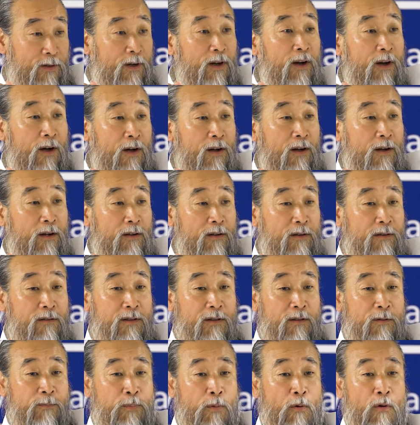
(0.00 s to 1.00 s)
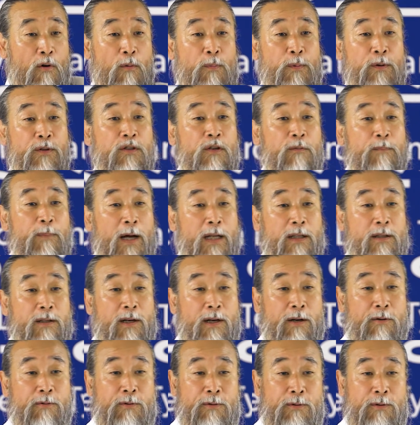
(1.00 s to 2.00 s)
아, 보고부터
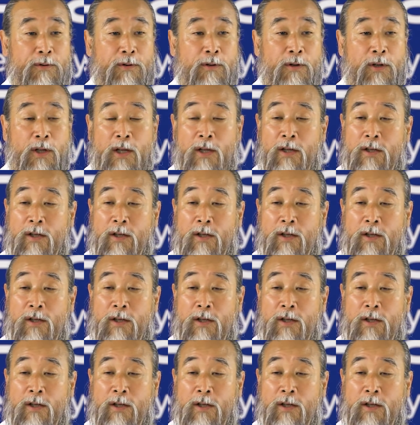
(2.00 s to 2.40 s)
받아갖고